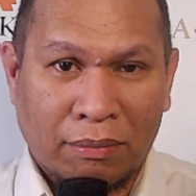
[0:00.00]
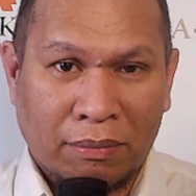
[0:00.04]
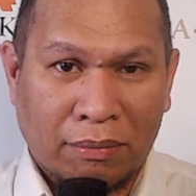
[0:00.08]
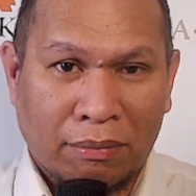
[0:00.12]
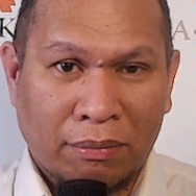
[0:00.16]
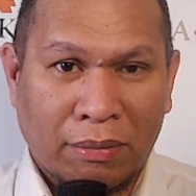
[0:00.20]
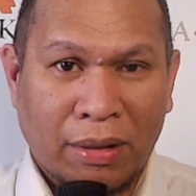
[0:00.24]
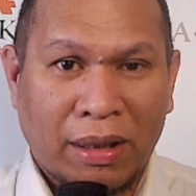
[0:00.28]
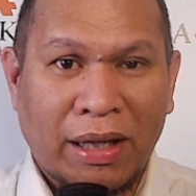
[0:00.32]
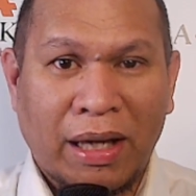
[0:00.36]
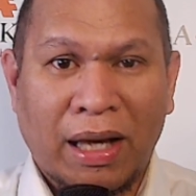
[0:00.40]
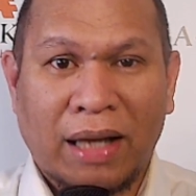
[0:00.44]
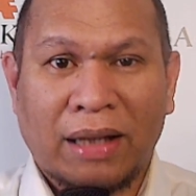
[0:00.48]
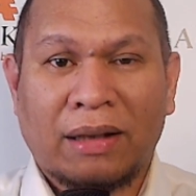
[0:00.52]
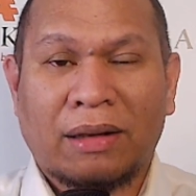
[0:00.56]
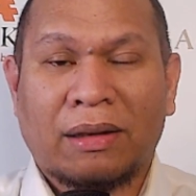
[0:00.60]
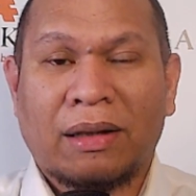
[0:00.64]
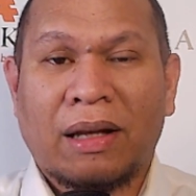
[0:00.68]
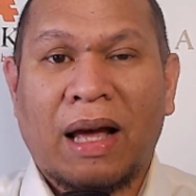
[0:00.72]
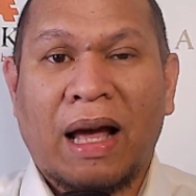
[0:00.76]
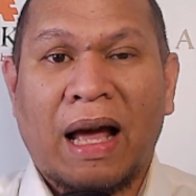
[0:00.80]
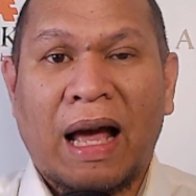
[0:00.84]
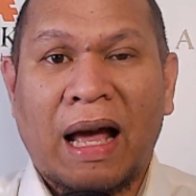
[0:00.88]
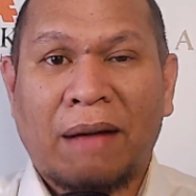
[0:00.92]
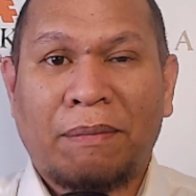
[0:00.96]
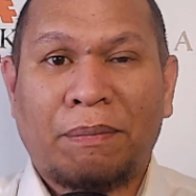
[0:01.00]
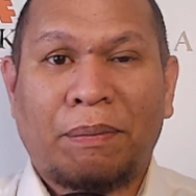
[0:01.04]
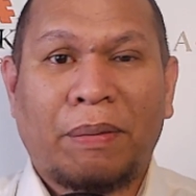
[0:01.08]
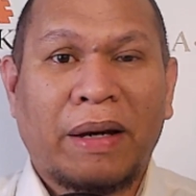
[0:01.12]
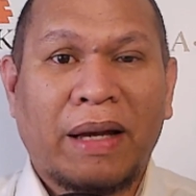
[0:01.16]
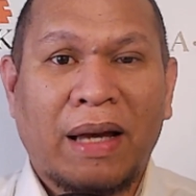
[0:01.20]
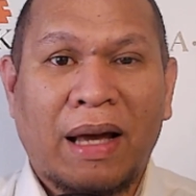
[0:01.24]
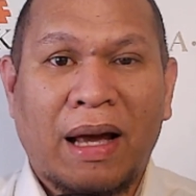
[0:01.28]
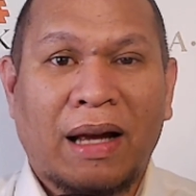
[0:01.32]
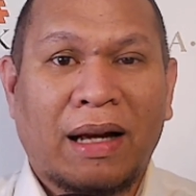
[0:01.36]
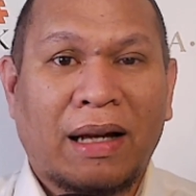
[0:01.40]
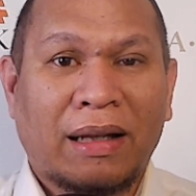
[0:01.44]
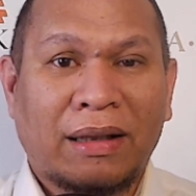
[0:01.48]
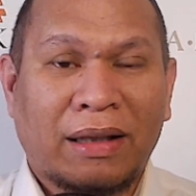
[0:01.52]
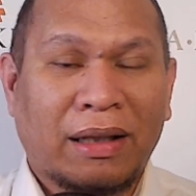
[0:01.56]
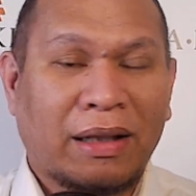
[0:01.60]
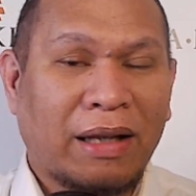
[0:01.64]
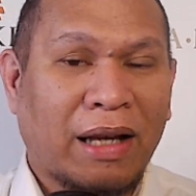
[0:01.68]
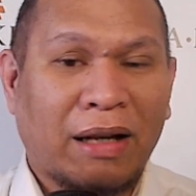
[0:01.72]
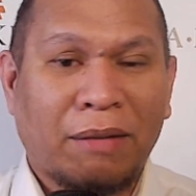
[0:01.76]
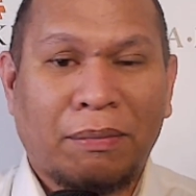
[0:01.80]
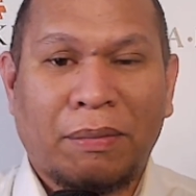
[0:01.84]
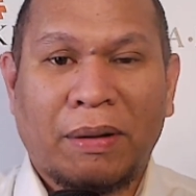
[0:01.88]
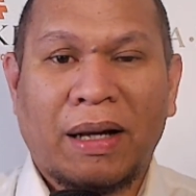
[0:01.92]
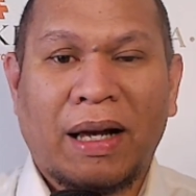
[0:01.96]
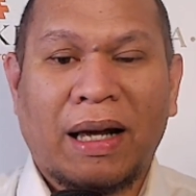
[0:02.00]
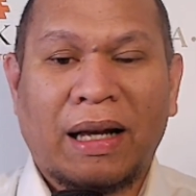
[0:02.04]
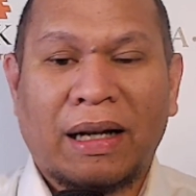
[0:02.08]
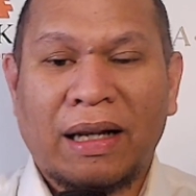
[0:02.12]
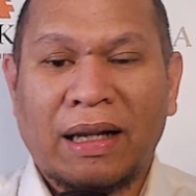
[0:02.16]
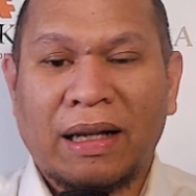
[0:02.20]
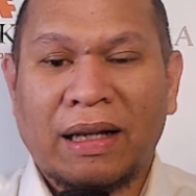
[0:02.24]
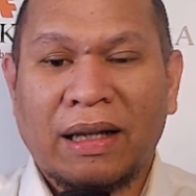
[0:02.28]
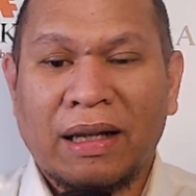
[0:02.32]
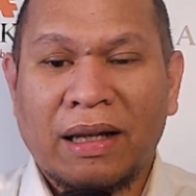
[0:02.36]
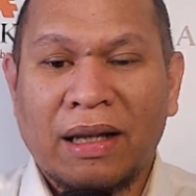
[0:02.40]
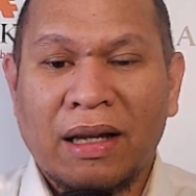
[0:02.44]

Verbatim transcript: melihat apa yang akan terjadi pada hari ini.